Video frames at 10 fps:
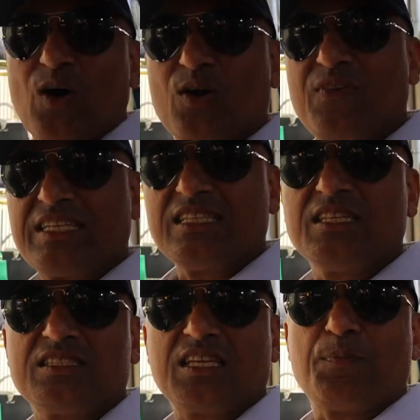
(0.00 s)
और वैसे तो
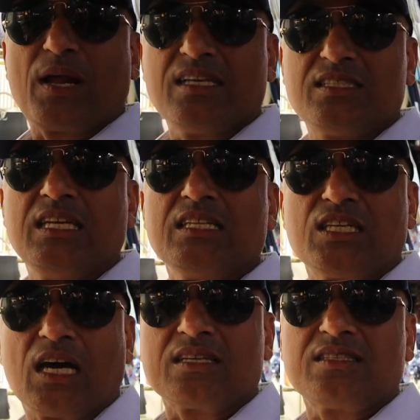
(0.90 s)
इसकी प्राइस तीन
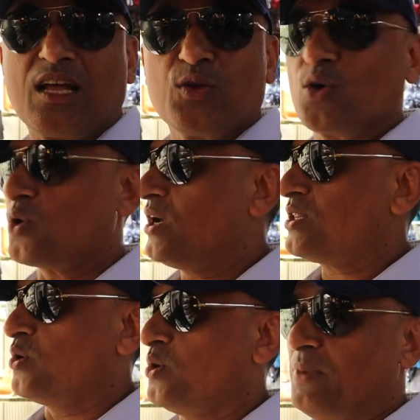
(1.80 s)
चार हज़ार यूरो है
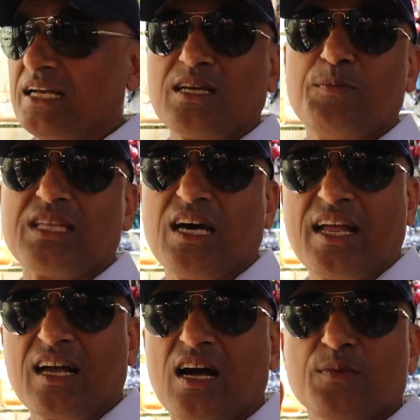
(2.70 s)
तो भाई साहब बता
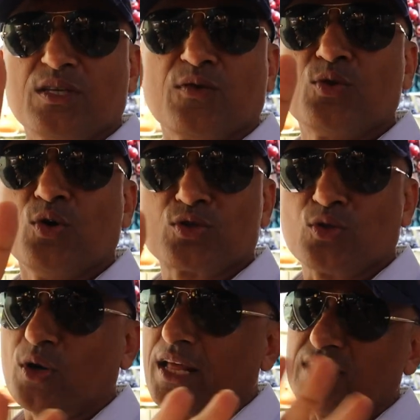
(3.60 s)
रहे हैं कि आप सिर्फ दो
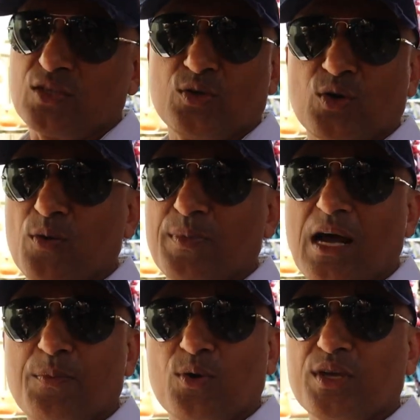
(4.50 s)
सौ ढाई सौ यूरो में
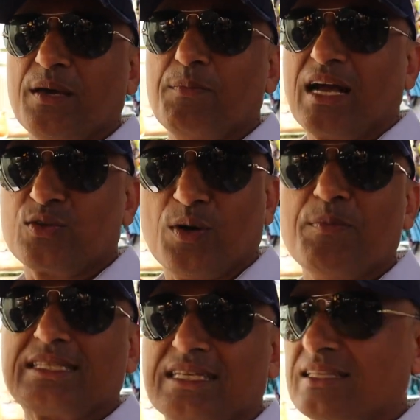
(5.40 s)
आपको ये बैग जो
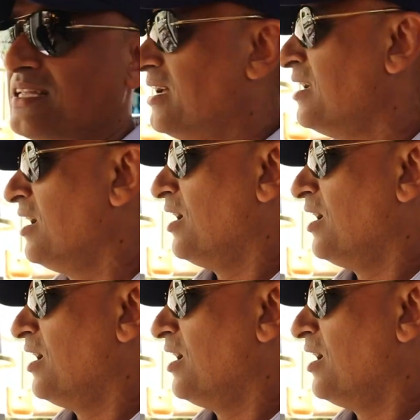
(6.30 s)
मिल सकता है